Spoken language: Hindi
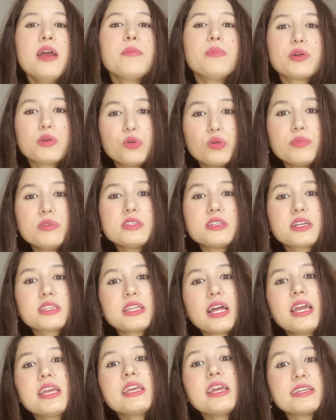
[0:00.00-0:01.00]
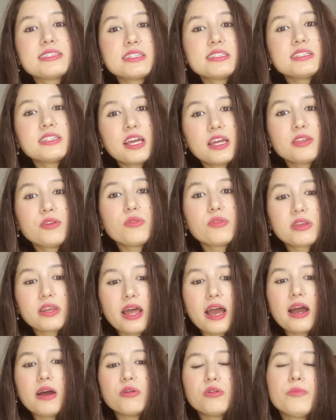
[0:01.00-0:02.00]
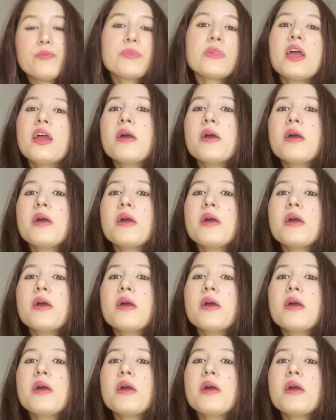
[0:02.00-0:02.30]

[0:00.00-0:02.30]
पर हो भी सकता है कि ऐसा सीनारियो ना हो